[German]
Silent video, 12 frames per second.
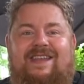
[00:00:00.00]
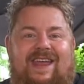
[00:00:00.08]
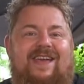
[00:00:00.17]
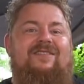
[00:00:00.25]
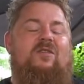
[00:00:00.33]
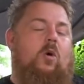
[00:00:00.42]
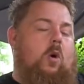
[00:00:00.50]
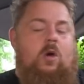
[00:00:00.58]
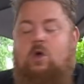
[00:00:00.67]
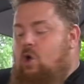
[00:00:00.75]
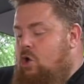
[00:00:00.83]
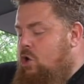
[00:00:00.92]
Ne, so.
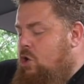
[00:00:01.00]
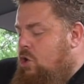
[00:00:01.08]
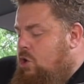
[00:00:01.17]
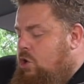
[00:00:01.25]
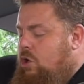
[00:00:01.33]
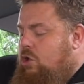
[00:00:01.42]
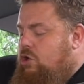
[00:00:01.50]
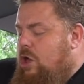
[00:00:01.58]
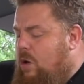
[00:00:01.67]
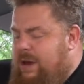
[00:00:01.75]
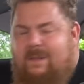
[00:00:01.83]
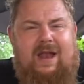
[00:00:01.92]

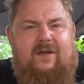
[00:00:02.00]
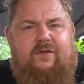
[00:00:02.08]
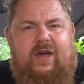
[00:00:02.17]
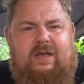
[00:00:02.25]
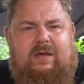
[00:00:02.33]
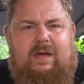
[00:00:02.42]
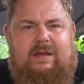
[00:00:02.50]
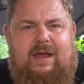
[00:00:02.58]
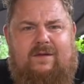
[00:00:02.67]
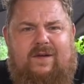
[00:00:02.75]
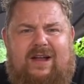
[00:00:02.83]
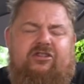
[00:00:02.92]
Ja, und im Endeffekt,
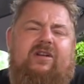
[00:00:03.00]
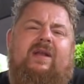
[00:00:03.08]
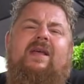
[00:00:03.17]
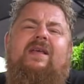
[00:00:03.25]
das war schon.